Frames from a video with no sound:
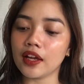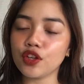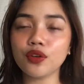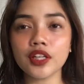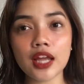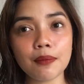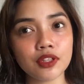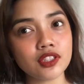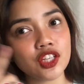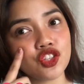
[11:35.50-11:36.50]
Yung
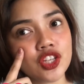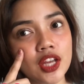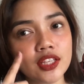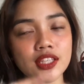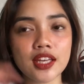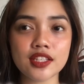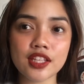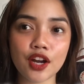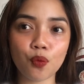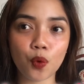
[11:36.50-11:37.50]
ginamit ko sa cheeks is
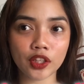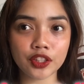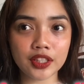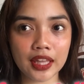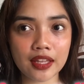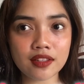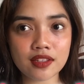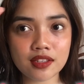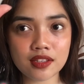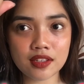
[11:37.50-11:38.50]
their water
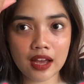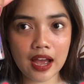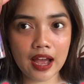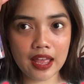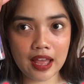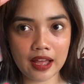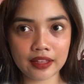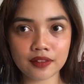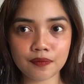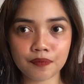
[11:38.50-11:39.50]
tints.
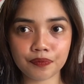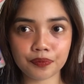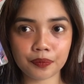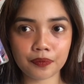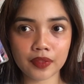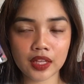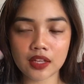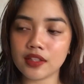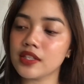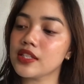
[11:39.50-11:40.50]
Ayan.
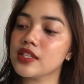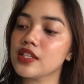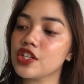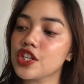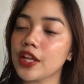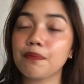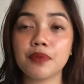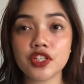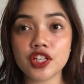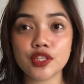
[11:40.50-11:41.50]
This is in the shade
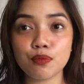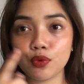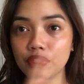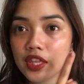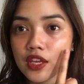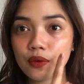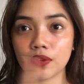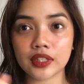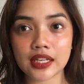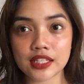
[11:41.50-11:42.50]
Peachy Smoothie,
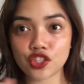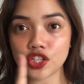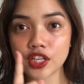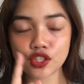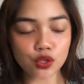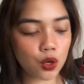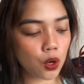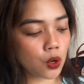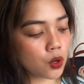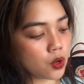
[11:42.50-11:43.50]
yung nasa cheeks
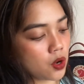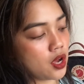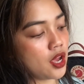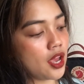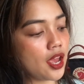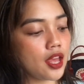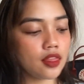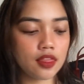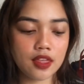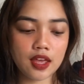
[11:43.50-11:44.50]
ko.
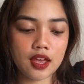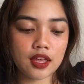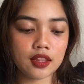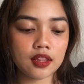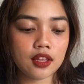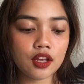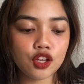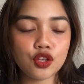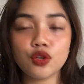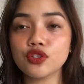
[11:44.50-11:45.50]
And then,
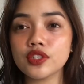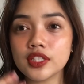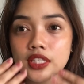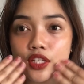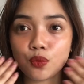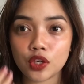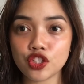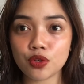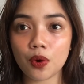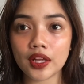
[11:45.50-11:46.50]
yung
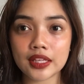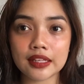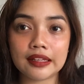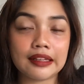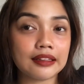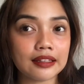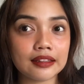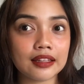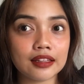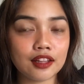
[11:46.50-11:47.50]
sinwatch ko kanina na
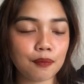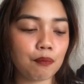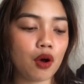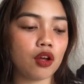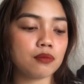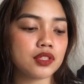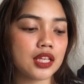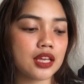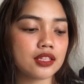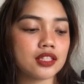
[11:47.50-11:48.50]
tinted lip balms
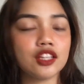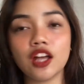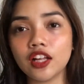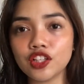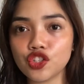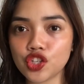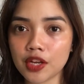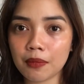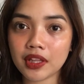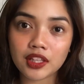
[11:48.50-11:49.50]
is the Dolly
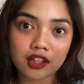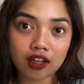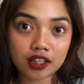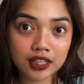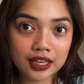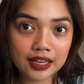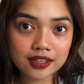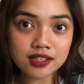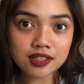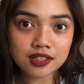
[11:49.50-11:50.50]
Dream and the Dolly
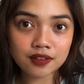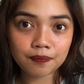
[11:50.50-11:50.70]
Kiss.